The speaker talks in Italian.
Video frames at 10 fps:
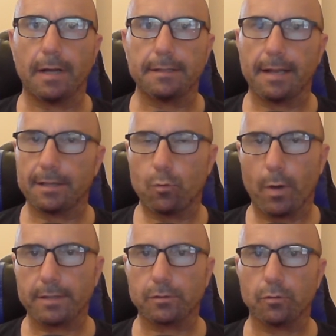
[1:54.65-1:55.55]
al di là di
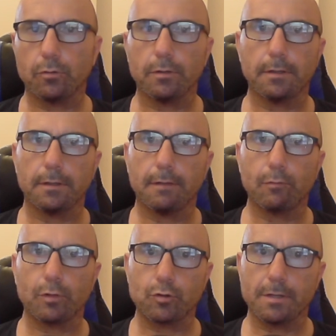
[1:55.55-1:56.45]
questo eh, la
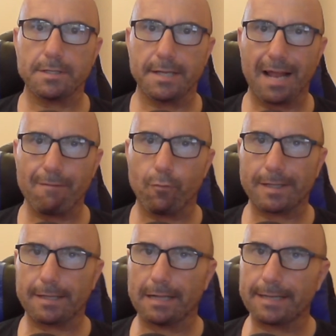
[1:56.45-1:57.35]
valutazione del Serie A l'avevo
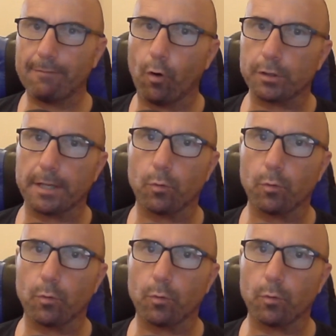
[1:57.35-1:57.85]
fatta l'altra volta